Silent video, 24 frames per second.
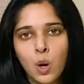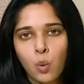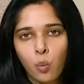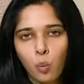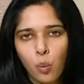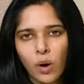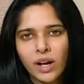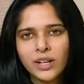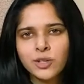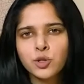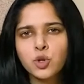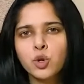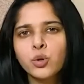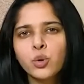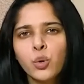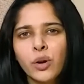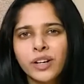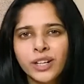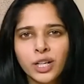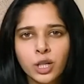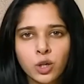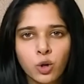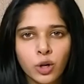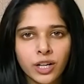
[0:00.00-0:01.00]
1 जून
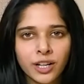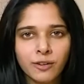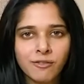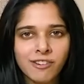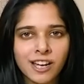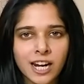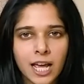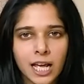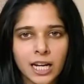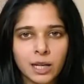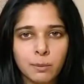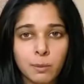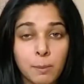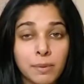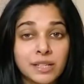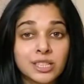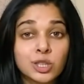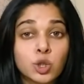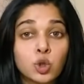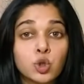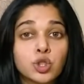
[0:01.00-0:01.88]
2021 आने में बस